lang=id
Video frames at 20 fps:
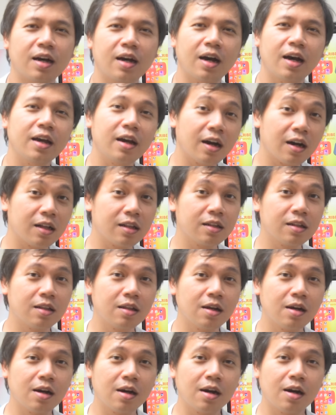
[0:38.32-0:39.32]
Hai Al,
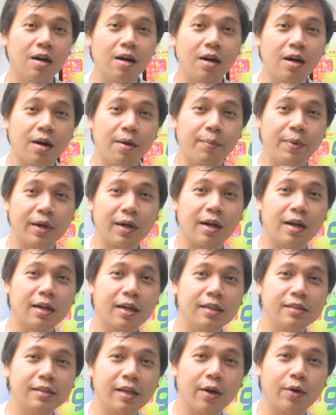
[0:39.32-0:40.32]

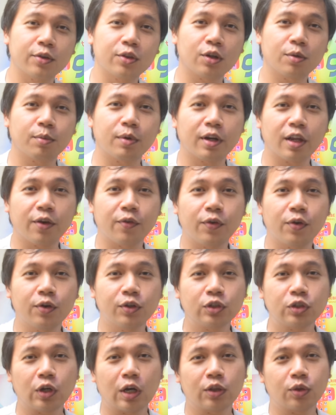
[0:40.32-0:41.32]
perkenankan saya untuk mereview
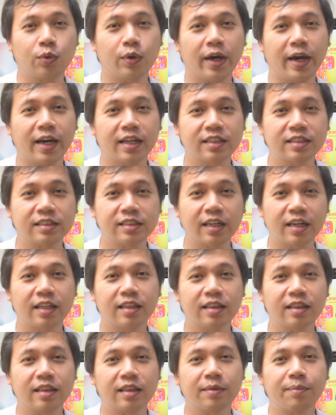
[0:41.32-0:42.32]
suatu
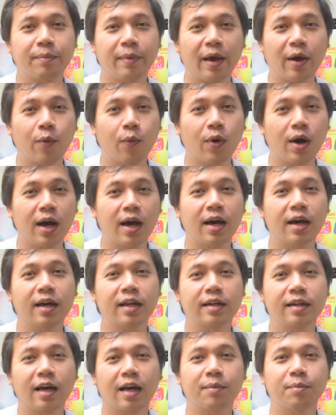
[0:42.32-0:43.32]
headset mewah
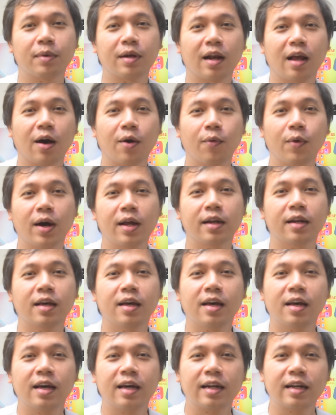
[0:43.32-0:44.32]
nan menawan
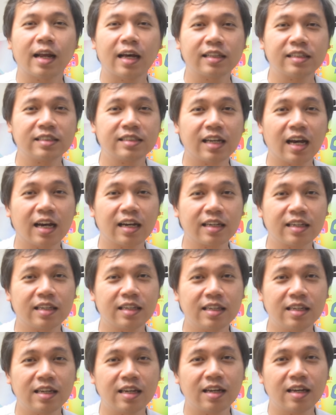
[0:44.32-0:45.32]
nan
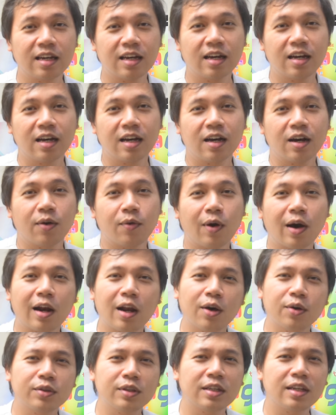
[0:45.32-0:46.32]
canggih
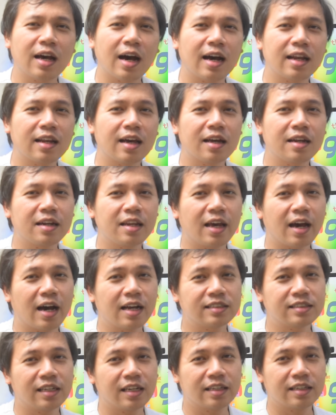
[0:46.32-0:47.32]
walau tidak ada
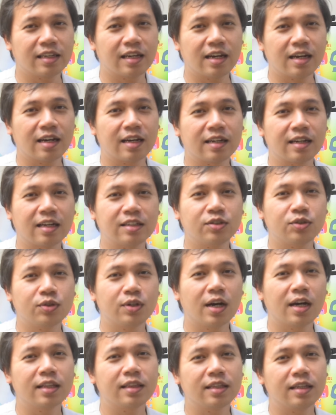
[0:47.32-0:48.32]
DAC-nya dan
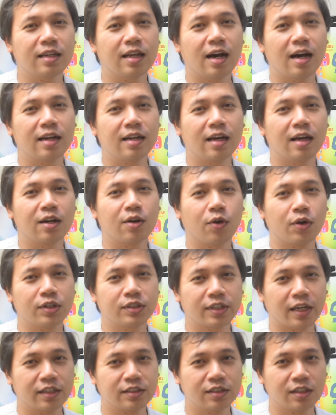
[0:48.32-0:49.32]
juga tidak ada
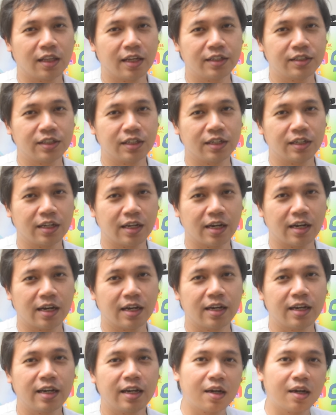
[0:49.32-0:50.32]
noise cancellation-nya.